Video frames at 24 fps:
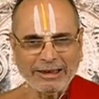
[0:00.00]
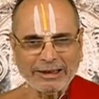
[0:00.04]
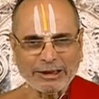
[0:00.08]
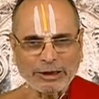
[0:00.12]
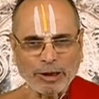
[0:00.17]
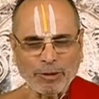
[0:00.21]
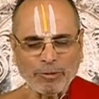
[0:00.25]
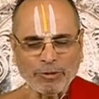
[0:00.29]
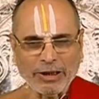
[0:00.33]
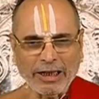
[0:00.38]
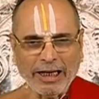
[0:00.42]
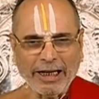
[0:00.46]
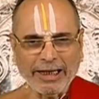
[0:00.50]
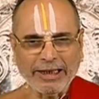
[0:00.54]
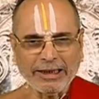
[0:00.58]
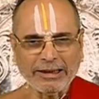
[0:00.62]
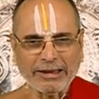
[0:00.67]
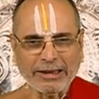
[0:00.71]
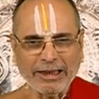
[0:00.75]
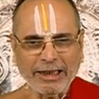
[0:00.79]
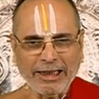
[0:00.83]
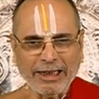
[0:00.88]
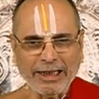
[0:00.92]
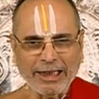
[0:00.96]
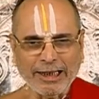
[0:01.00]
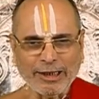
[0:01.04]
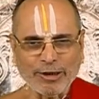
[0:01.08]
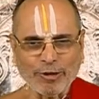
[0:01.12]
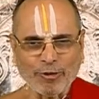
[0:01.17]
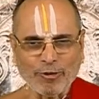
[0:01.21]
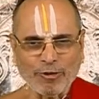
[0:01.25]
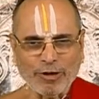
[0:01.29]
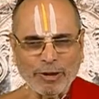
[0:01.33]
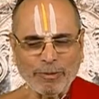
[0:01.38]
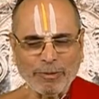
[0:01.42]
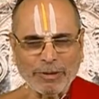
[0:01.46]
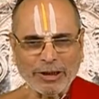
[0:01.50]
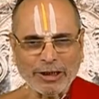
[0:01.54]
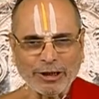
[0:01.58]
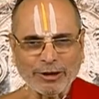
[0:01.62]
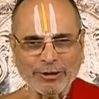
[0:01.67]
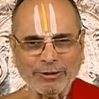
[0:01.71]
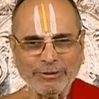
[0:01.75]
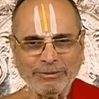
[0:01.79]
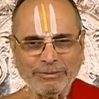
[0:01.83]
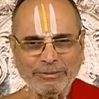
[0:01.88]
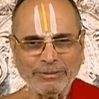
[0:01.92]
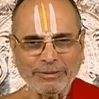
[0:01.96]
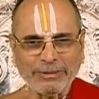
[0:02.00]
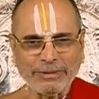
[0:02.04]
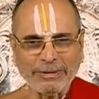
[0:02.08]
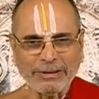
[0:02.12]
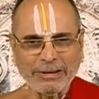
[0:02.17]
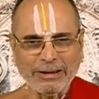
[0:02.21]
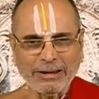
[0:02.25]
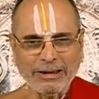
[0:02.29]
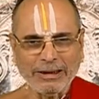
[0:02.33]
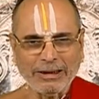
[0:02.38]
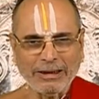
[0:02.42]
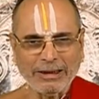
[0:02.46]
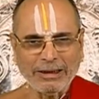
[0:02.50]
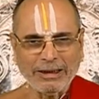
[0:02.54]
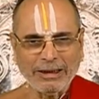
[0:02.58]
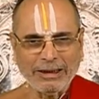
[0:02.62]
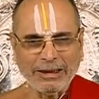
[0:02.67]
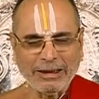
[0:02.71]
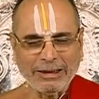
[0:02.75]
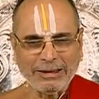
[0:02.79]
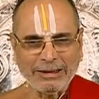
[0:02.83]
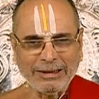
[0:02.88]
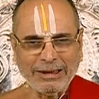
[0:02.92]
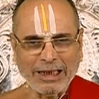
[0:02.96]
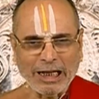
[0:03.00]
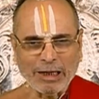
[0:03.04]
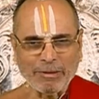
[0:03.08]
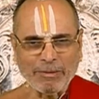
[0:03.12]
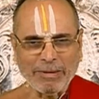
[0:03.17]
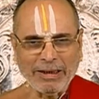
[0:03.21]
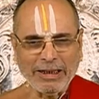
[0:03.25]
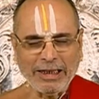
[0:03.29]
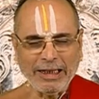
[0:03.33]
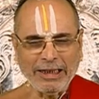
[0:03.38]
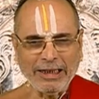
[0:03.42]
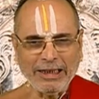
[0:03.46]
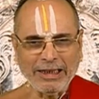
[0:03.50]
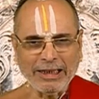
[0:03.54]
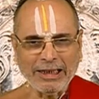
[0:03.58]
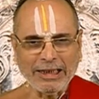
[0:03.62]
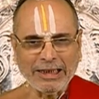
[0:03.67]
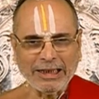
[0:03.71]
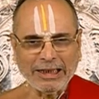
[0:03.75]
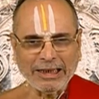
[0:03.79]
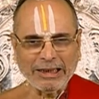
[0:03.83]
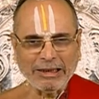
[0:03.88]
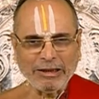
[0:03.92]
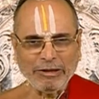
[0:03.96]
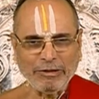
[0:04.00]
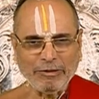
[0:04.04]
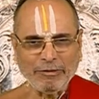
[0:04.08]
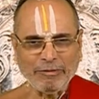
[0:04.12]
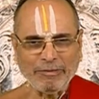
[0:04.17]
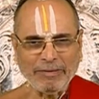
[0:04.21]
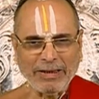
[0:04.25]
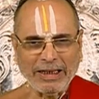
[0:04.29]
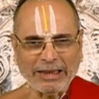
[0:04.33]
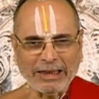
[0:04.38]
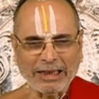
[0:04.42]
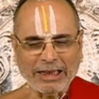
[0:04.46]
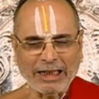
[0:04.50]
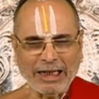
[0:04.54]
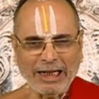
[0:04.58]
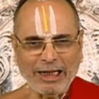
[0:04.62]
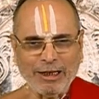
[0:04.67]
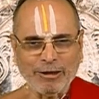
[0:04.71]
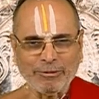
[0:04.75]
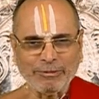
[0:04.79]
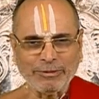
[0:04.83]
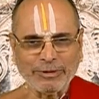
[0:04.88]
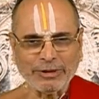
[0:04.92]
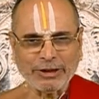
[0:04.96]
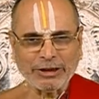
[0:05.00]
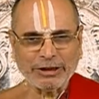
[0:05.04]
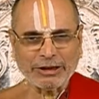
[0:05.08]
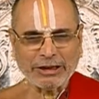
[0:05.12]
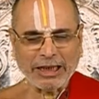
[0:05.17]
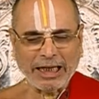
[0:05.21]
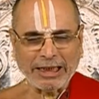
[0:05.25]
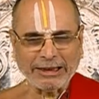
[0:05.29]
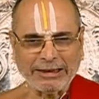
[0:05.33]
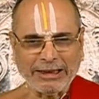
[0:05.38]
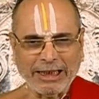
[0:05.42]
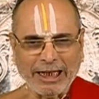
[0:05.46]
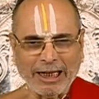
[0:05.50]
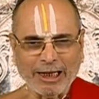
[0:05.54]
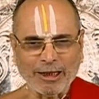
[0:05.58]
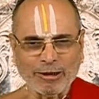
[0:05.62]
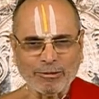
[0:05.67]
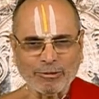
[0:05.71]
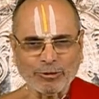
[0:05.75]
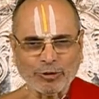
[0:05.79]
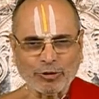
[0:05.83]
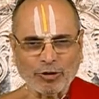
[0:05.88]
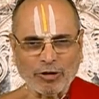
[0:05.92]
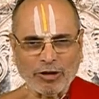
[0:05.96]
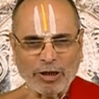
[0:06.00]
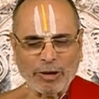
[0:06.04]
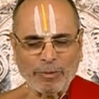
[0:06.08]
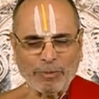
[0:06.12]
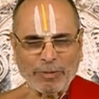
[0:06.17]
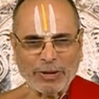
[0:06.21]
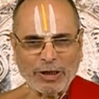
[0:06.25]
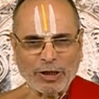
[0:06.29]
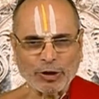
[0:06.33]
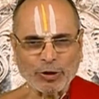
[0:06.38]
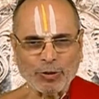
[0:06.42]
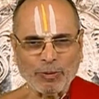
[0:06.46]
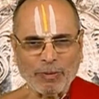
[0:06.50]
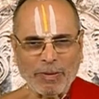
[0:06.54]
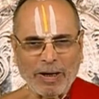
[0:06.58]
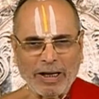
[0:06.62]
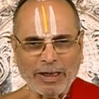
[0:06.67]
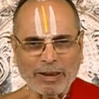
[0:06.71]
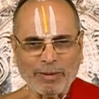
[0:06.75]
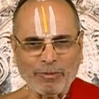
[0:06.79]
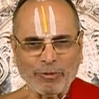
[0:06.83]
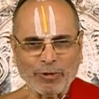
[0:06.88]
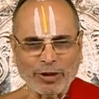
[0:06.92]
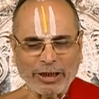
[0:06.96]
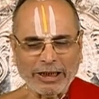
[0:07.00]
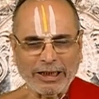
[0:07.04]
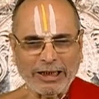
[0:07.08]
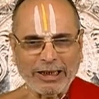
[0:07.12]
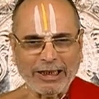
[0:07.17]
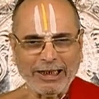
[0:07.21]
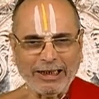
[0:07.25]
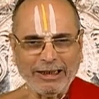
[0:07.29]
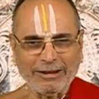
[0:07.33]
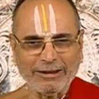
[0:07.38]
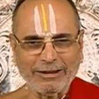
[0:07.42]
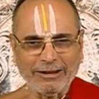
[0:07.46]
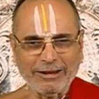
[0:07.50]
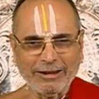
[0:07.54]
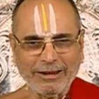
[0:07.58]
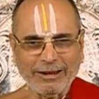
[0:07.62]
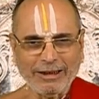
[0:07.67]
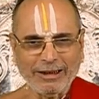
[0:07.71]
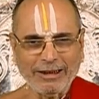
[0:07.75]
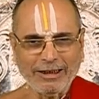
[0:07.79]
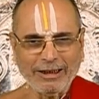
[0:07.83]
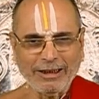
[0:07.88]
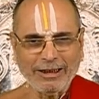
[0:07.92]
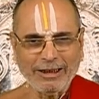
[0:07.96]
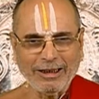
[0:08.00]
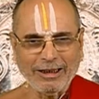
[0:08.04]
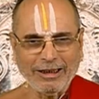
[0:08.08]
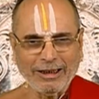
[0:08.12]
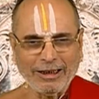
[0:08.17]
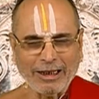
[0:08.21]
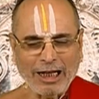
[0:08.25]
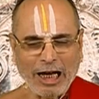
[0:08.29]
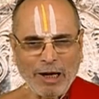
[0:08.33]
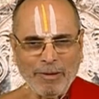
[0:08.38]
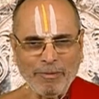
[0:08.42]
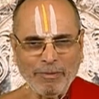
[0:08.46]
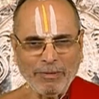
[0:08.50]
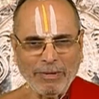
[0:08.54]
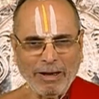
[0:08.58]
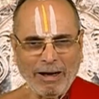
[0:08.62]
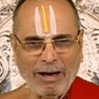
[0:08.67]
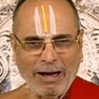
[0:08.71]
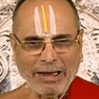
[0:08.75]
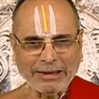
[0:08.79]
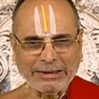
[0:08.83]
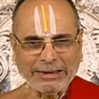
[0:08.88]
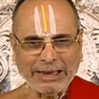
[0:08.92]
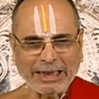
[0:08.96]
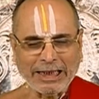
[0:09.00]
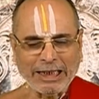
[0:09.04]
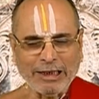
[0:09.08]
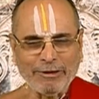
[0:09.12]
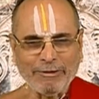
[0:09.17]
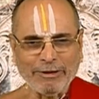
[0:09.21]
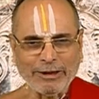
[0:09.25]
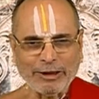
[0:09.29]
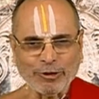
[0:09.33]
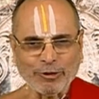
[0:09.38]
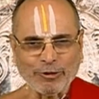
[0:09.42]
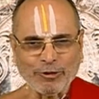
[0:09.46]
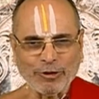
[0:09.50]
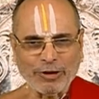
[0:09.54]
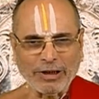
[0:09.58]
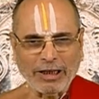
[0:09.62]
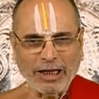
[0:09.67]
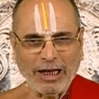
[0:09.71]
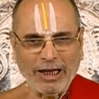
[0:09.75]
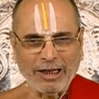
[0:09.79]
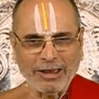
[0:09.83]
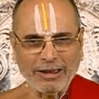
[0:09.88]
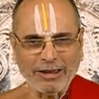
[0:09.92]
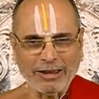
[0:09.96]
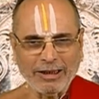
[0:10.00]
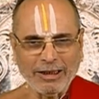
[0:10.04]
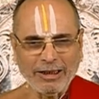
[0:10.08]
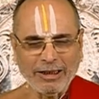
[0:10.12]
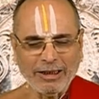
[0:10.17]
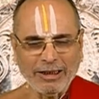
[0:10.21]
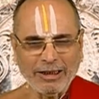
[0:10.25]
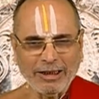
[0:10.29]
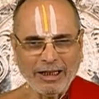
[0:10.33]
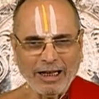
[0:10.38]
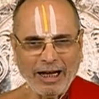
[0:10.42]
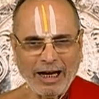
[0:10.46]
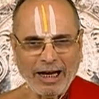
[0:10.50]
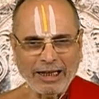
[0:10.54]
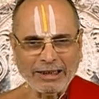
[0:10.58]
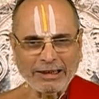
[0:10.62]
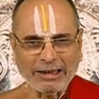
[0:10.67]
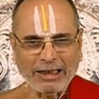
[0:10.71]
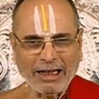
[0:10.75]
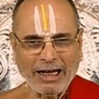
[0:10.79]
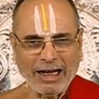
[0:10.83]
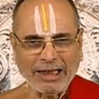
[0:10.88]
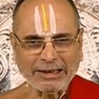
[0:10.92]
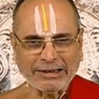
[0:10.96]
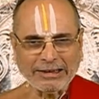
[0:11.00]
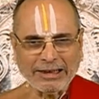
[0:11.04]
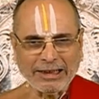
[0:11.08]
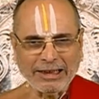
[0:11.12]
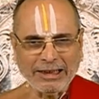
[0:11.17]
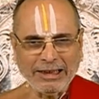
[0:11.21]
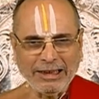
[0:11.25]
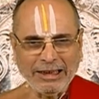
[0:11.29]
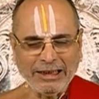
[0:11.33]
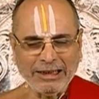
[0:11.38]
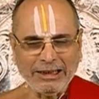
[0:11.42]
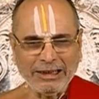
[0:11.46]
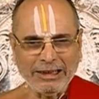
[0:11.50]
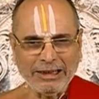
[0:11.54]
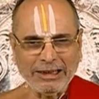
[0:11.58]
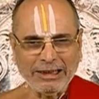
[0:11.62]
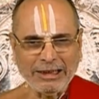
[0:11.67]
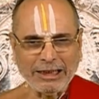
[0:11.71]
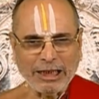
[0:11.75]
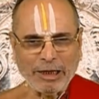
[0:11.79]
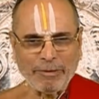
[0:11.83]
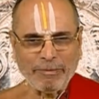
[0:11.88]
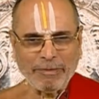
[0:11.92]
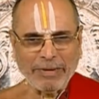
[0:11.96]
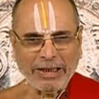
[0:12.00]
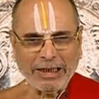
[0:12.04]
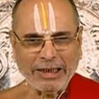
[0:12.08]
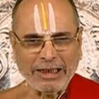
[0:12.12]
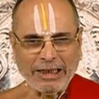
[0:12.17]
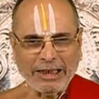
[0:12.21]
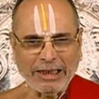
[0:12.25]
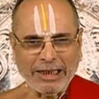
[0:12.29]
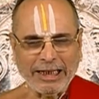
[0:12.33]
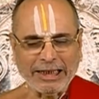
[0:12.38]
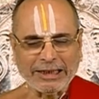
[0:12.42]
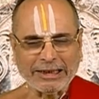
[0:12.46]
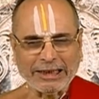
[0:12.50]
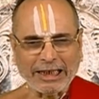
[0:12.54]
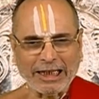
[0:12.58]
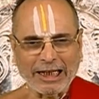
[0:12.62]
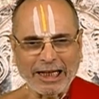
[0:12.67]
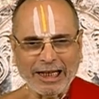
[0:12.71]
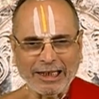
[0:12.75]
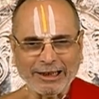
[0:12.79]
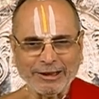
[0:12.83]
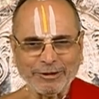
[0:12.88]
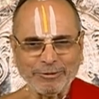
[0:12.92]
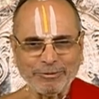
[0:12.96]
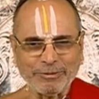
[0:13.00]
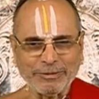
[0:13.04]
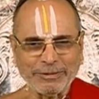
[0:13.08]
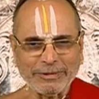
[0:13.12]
சமுதாயத்திலே ஏற்றுக்கொள்ளப்பட்டதும் தர்ம நெறி என்று வேதங்களிலும் சாஸ்திரங்களிலும் சொல்லப்பட்டதுமான முறையிலே நாம் ஆசைகள் வைத்துக்கொண்டால் அந்த ஆசையை நம்மை கீழே தள்ளாது